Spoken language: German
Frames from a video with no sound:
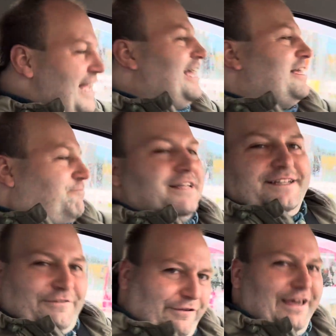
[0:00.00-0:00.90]
Ich bin
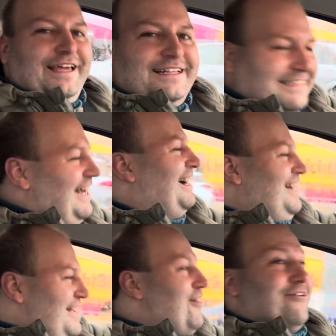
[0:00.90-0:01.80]
die Feser
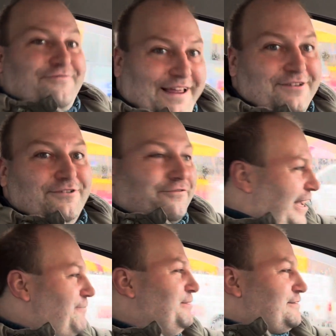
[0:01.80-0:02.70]
und wenn du
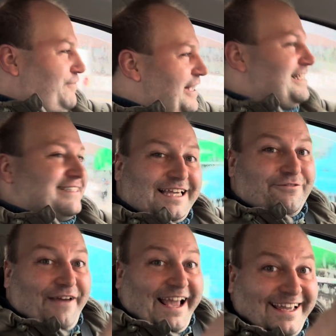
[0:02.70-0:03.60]
frech bist, fes ich dich
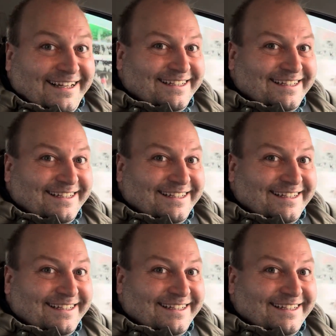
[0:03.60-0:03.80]
weg.